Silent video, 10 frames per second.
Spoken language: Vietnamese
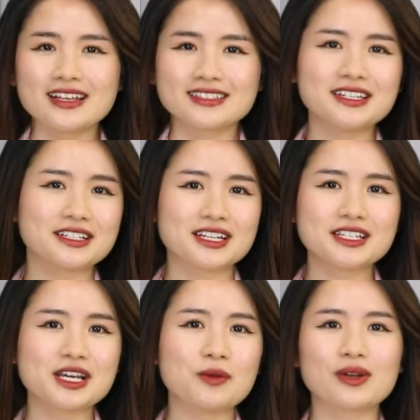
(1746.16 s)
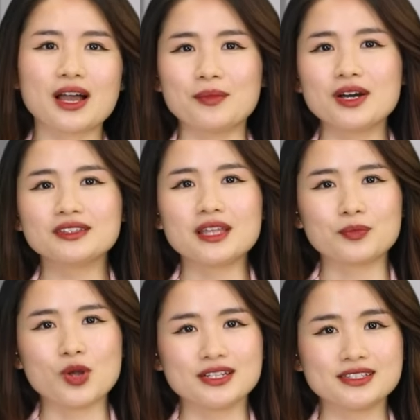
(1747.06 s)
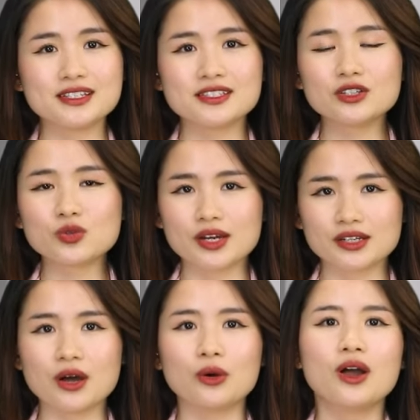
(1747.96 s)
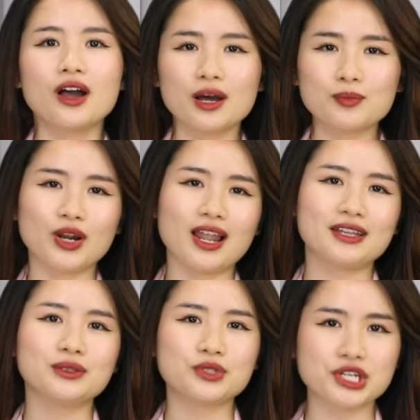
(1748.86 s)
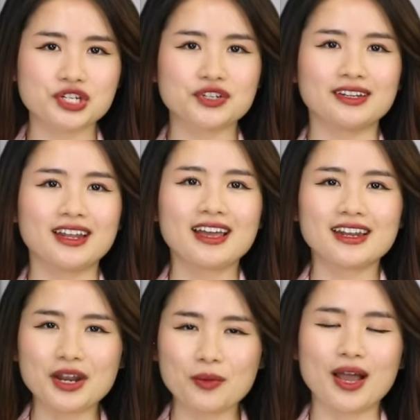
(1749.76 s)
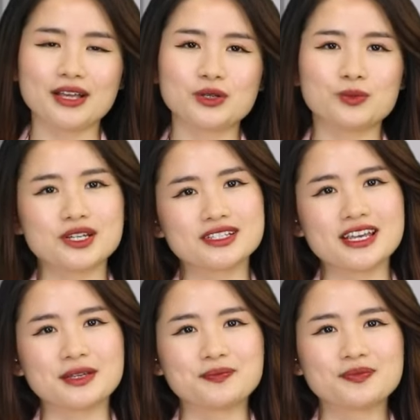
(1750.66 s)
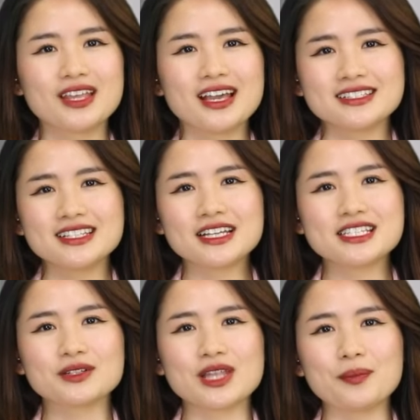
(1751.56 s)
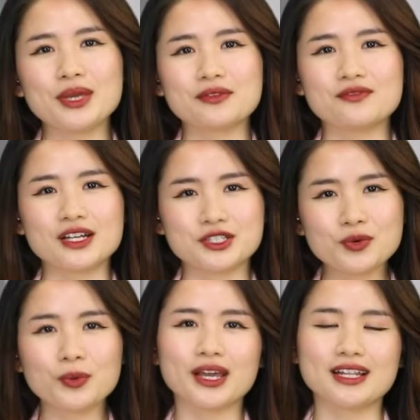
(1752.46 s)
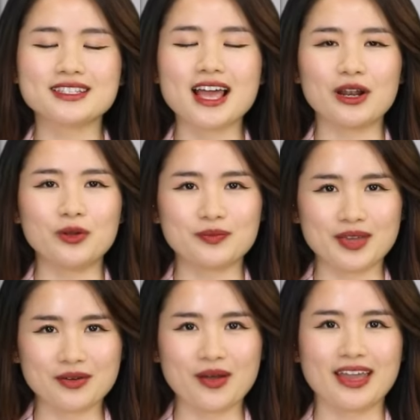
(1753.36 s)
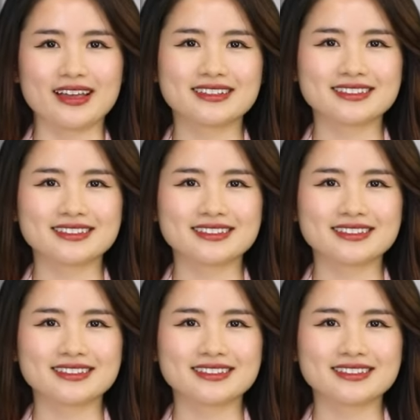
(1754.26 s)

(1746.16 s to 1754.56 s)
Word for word: Xin được trân trọng cảm ơn Tập đoàn Dinh dưỡng Toàn cầu Herbalife Nutrition đã đồng hành cùng chương trình. Xin kính chào tạm biệt và chúc quý khán giả luôn mạnh khỏe.